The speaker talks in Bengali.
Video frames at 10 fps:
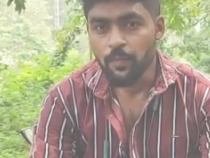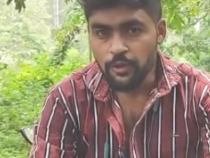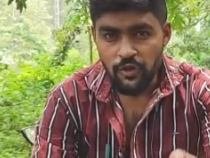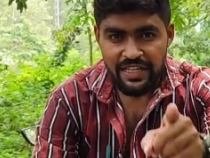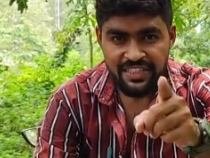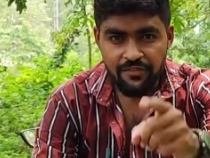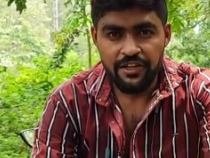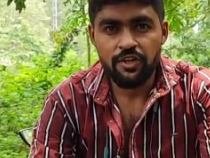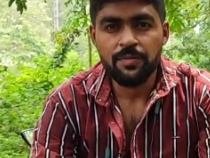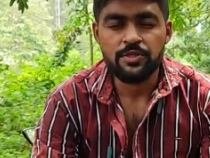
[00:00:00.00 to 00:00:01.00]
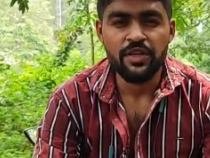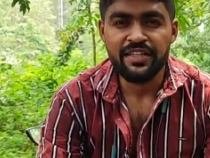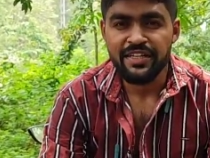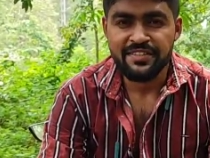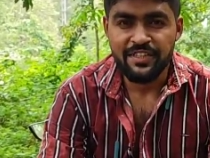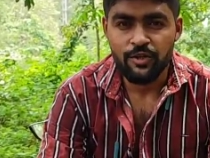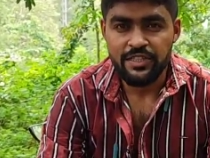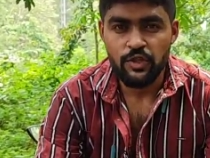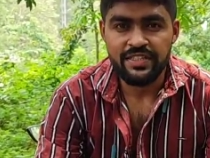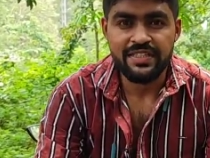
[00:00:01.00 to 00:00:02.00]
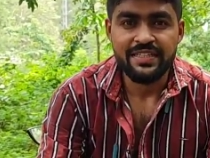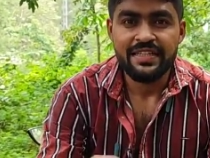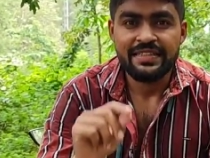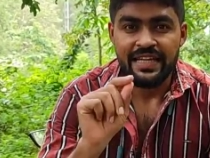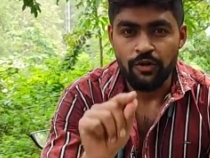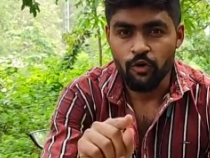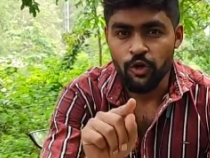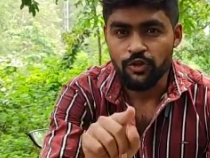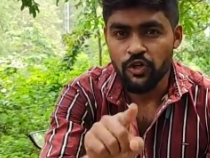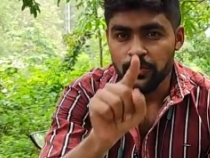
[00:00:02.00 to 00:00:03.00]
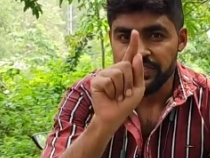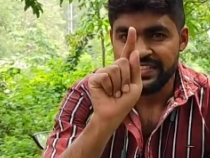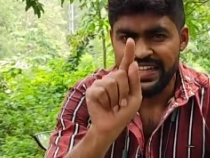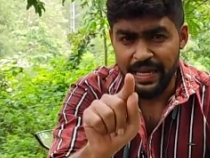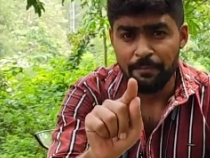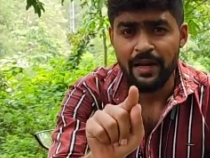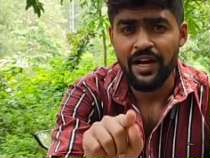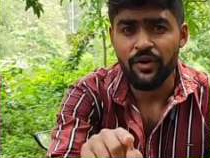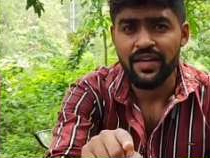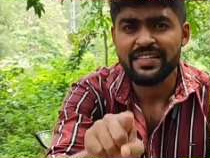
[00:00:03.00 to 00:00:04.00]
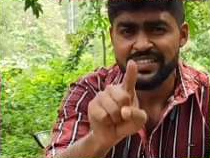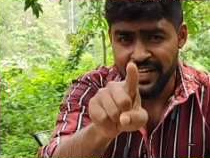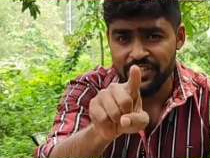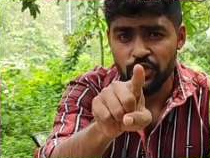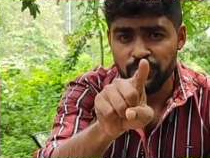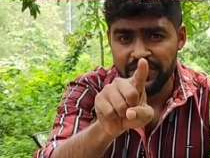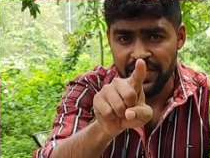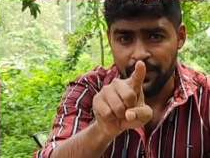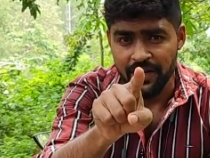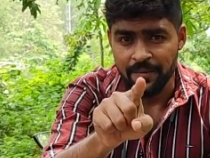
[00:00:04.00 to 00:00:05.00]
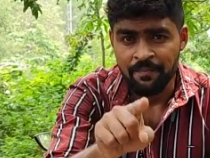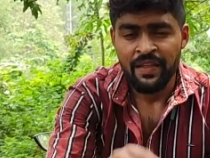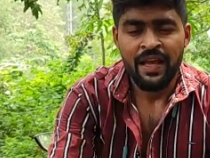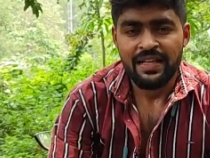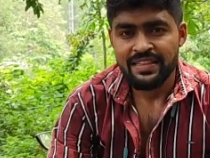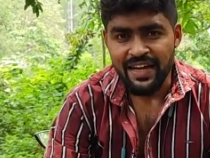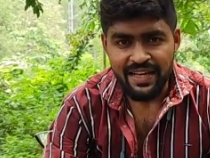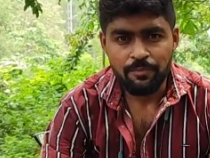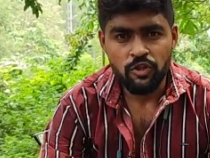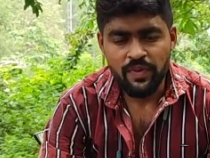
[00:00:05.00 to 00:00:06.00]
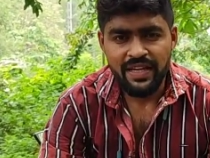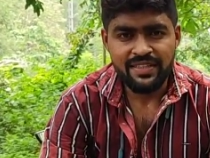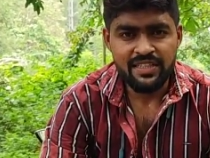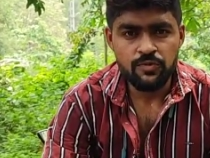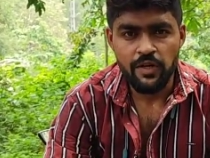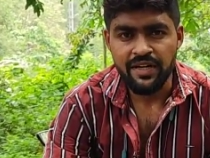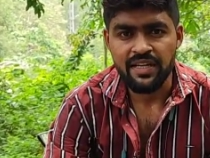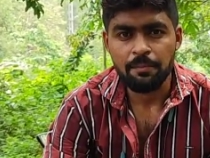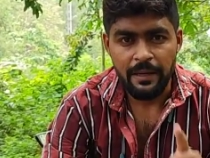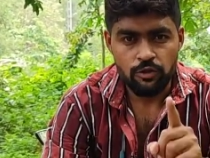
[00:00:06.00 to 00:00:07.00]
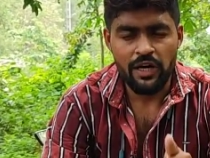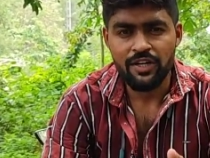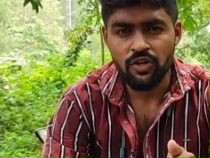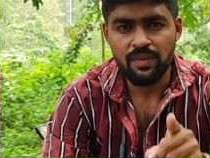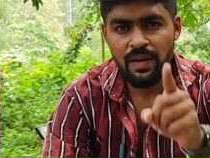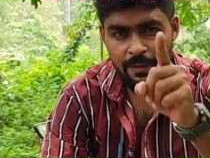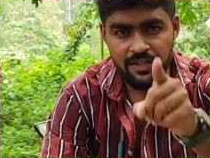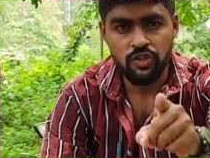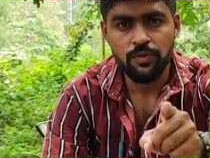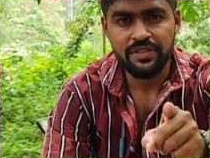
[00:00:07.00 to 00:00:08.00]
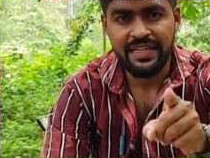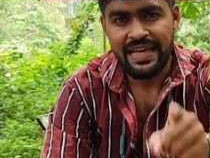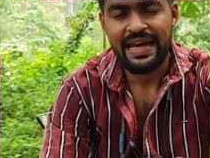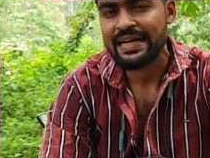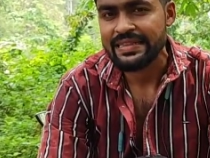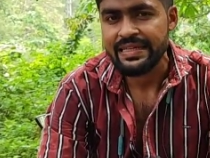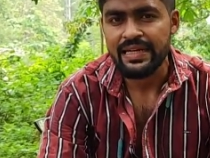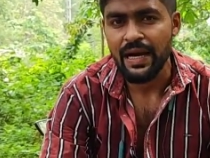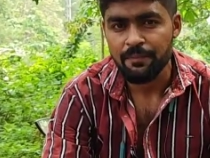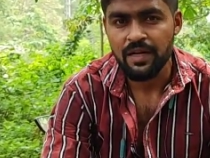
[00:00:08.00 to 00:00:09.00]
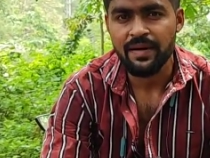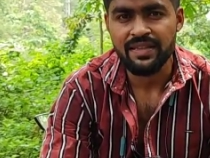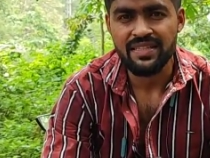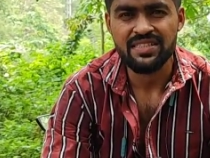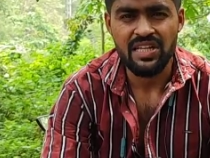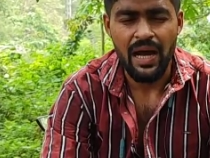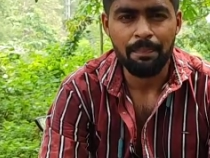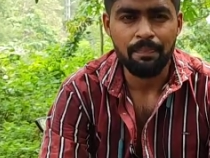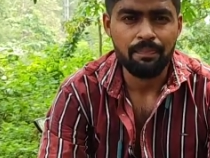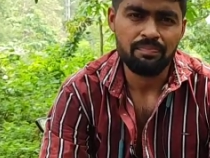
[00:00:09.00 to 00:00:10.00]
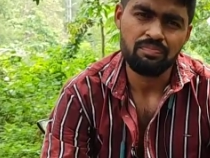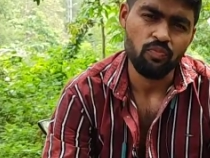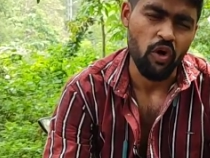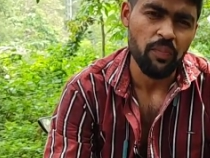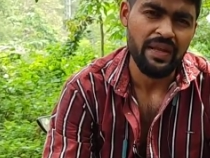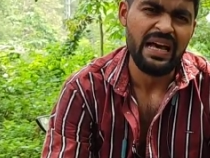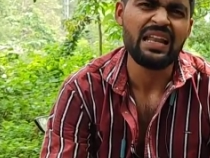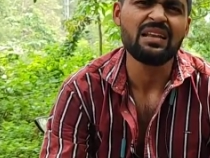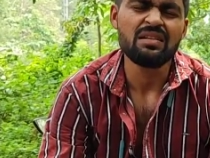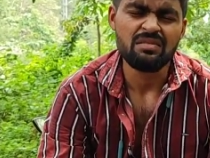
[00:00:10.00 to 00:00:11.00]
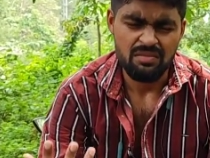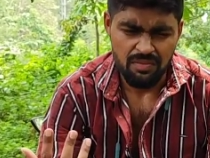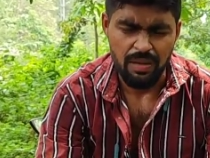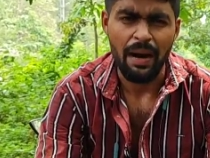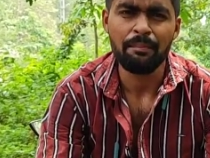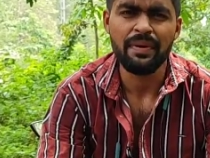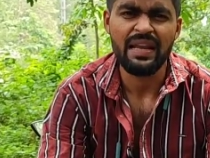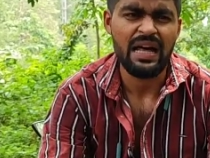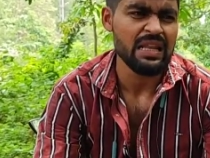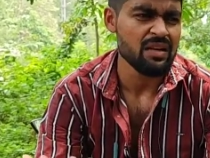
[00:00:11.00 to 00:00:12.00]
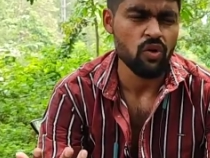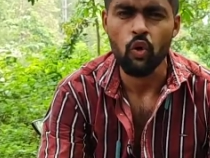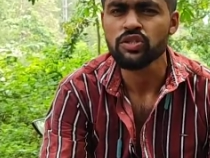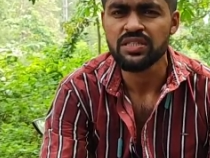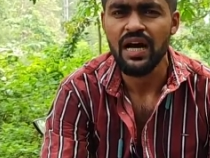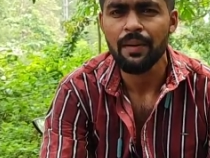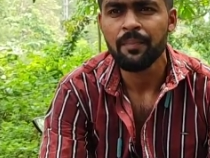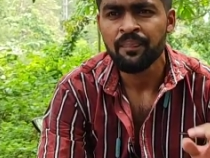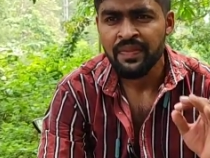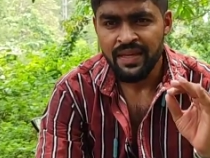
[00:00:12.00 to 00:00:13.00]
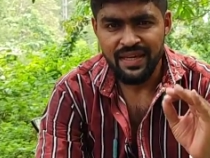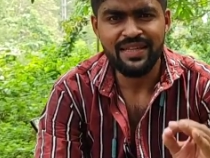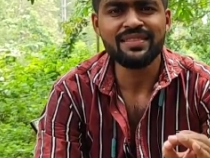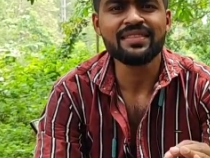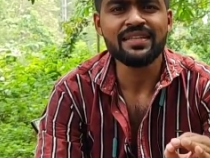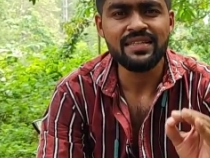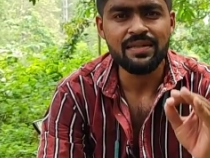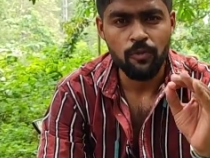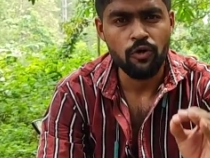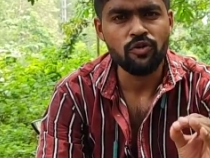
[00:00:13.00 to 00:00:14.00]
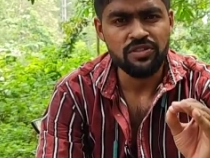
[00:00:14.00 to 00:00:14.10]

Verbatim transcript: বন্ধুরা আজকের ভিডিওটা ভীষণ ইন্টারেস্টিং হতে চলেছে তাই অনুরোধ করব স্কিপ না করে শেষ অবধি দেখবেন তার আগে প্রথমে একটা জিনিস বলে রাখি ডহরি বা পার্শ্ববর্তী এলাকাতে আপনার বাড়িতে সাপ বনবিড়াল ভামবিড়াল গোসাপ ইত্যাদি বন্য